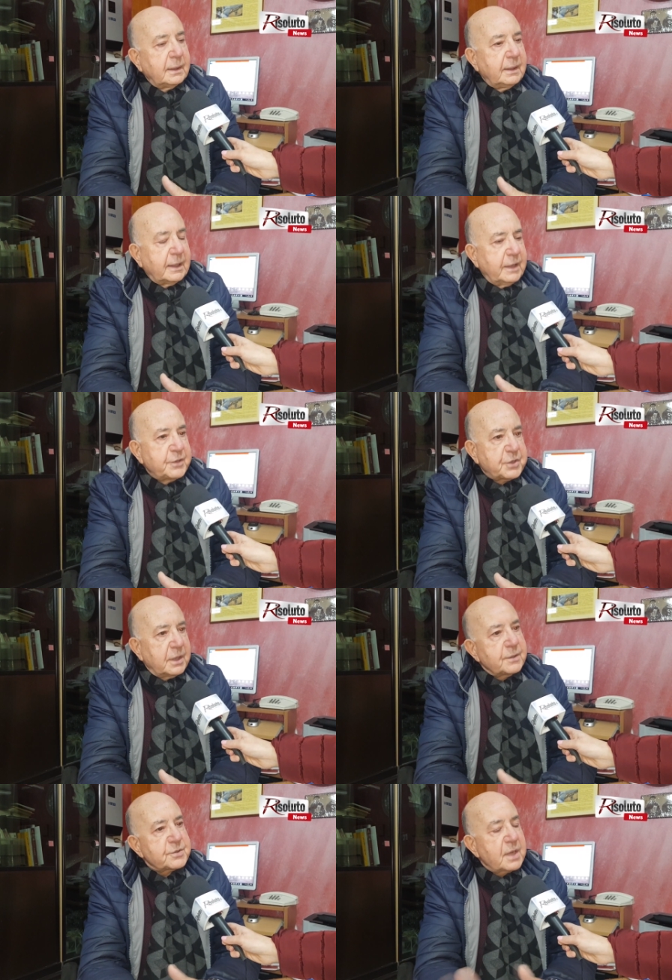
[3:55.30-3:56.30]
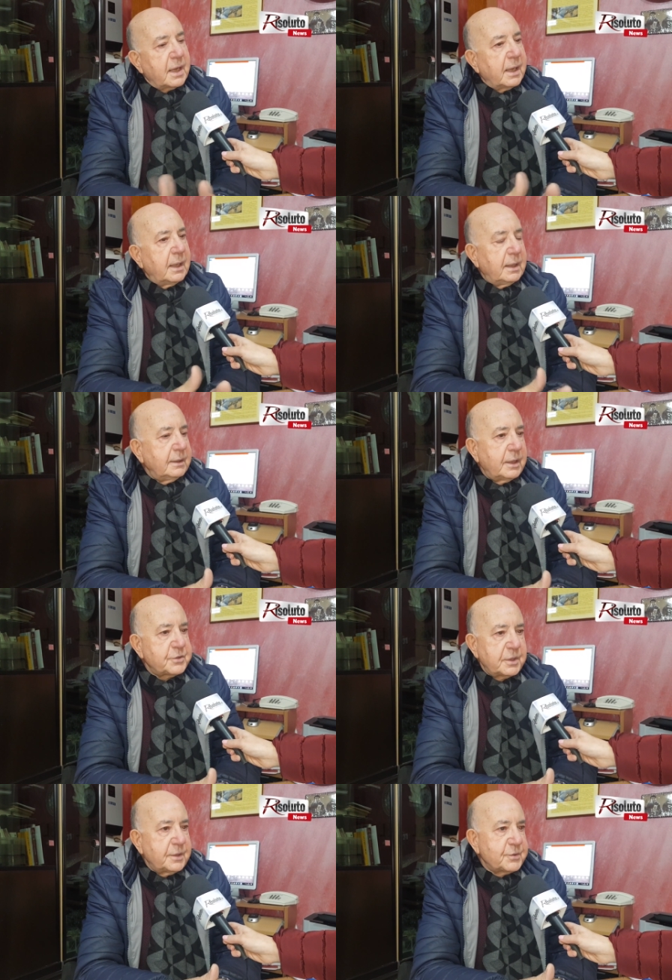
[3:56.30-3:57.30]
la decenza e
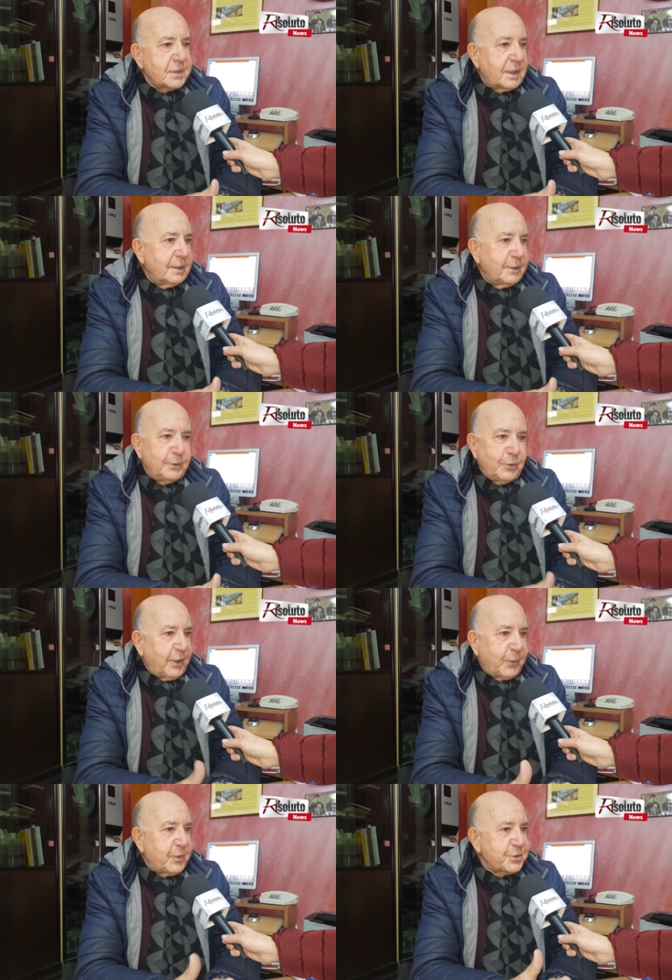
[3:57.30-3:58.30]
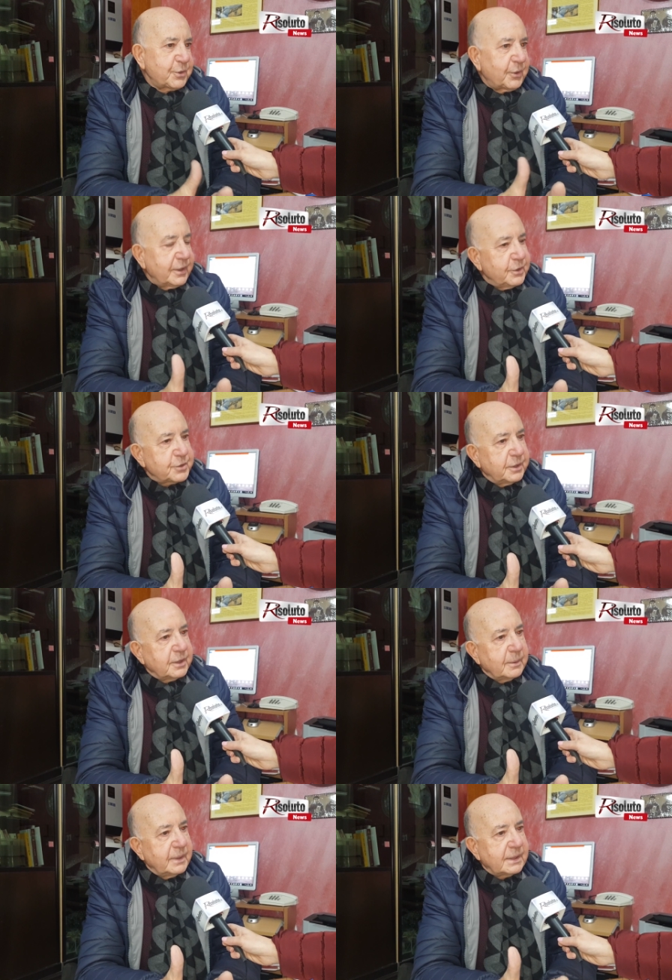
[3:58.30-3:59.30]
l'indecenza? Non è questione di
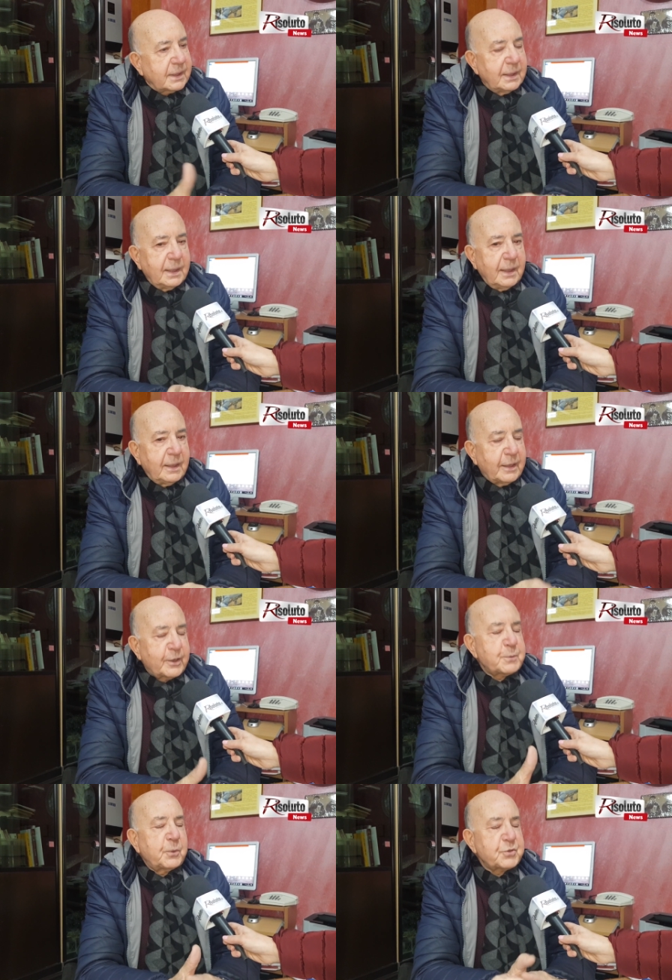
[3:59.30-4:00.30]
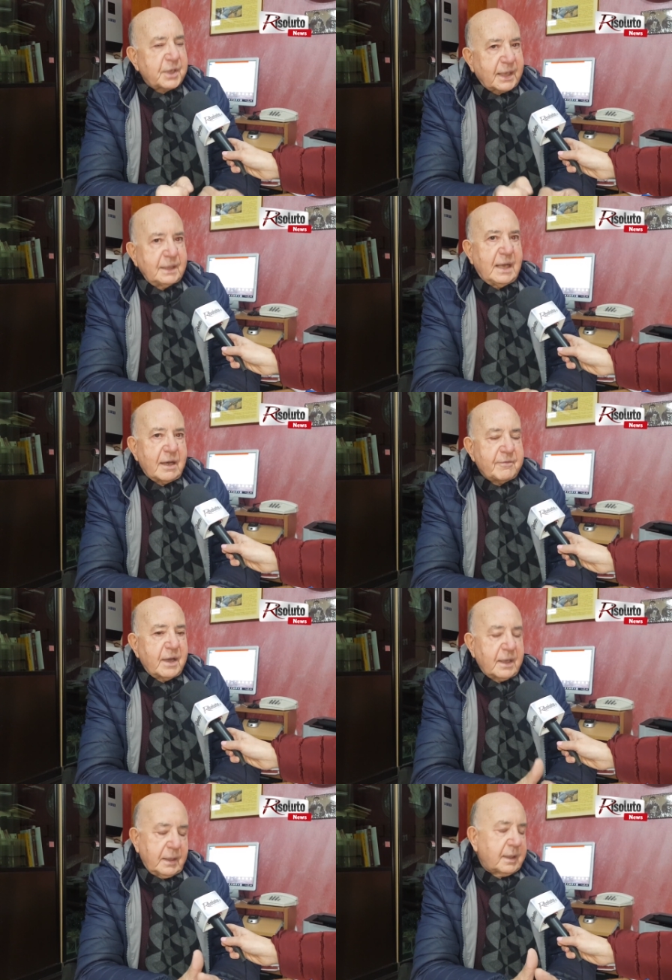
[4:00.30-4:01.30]
centimetri. La risposta che
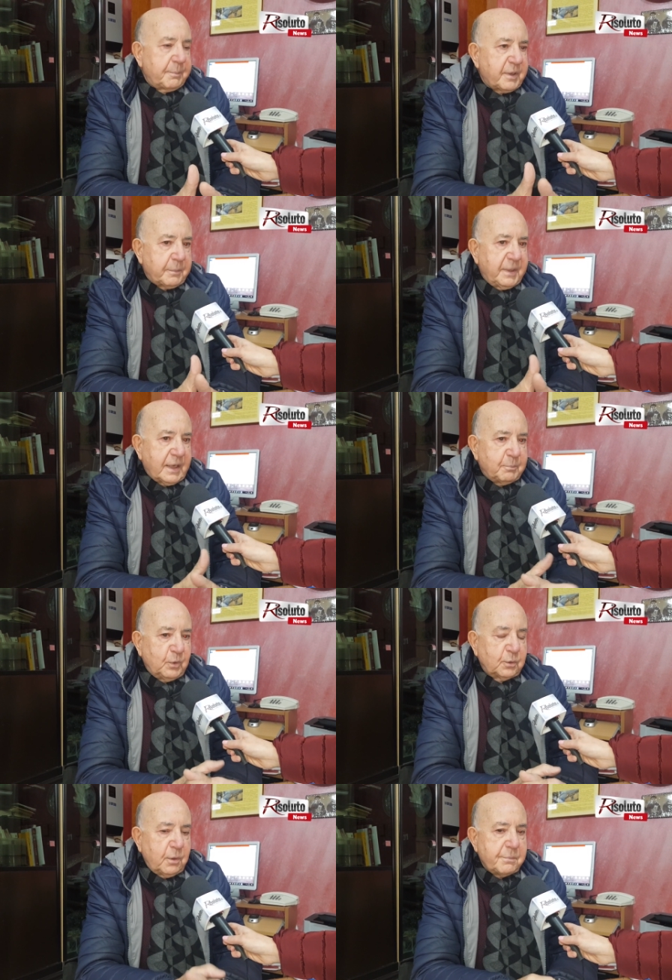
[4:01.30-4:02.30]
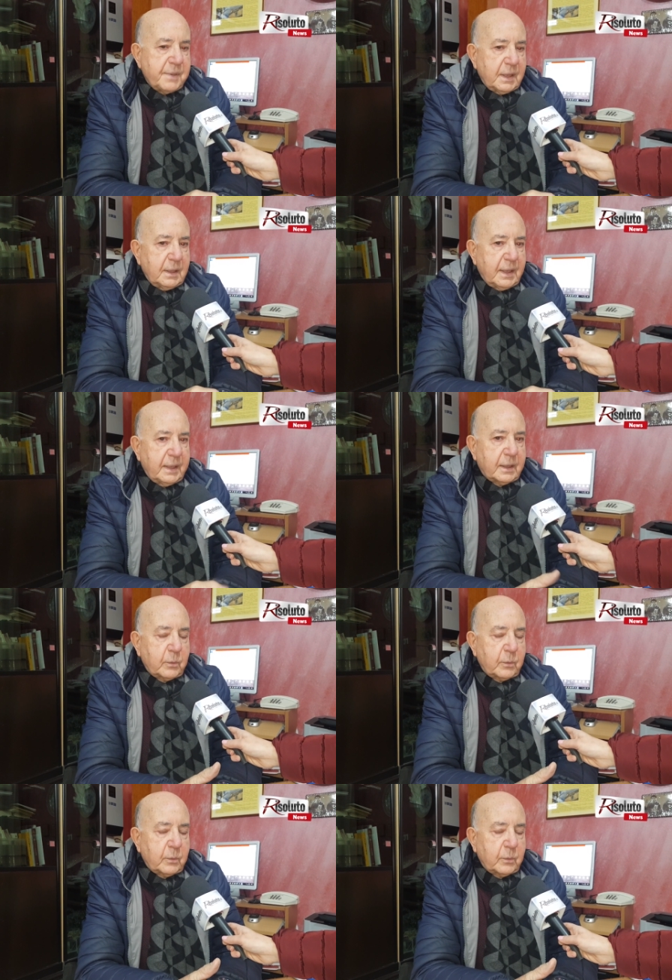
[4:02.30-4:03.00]
dava, e che per me era molto bella, era